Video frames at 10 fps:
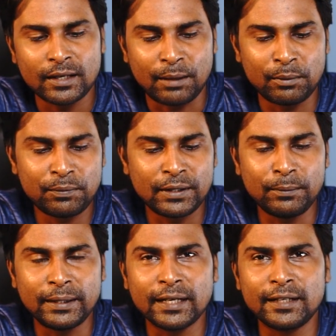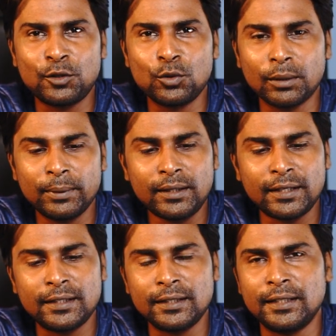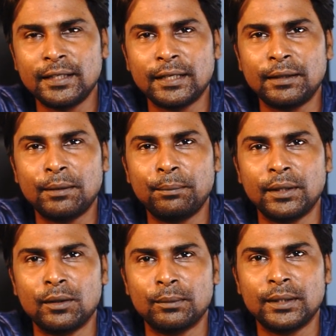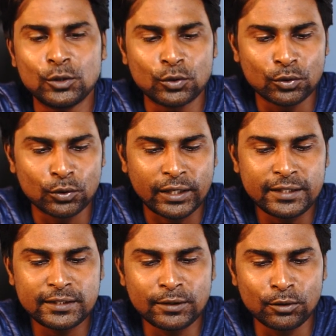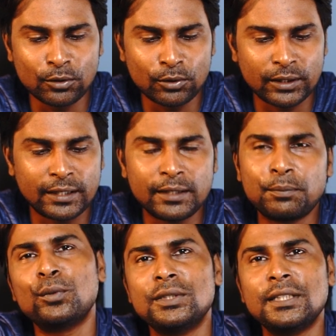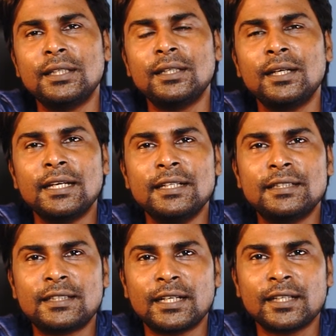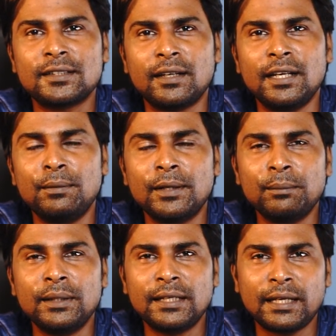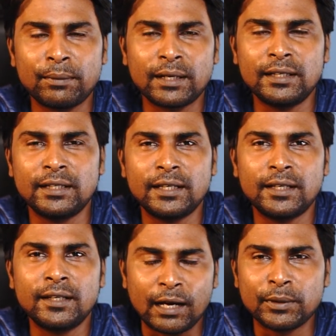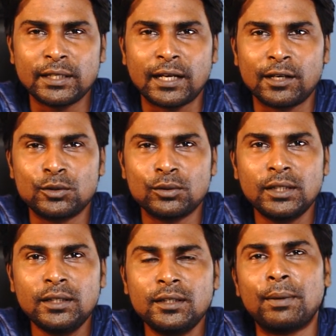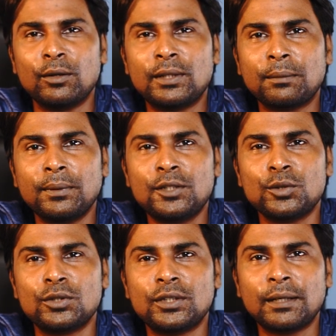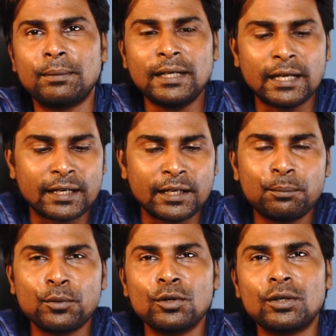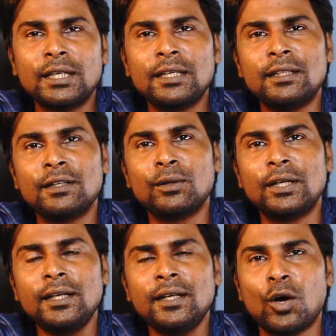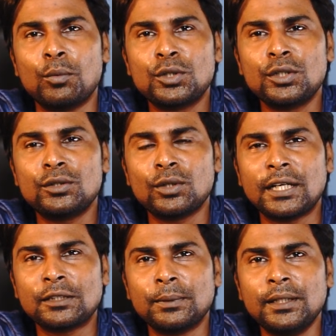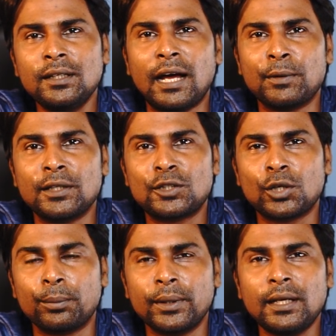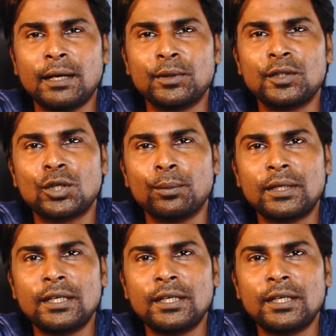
আপনি ফিল্ম এখানে ঢুকাবেন এই দিক দিয়ে বের হবে তো এই ছিল এই ফুজি ইনস্ট্রাক্স ইলেভেন মিনি ক্যামেরা নিয়ে আমাদের আলোচনা ভালো থাকবেন সুস্থ থাকবেন আর এই পণ্যটি কিনতে হলে অবশ্যই চলে আসবেন আমাদের শপে আমাদের শপের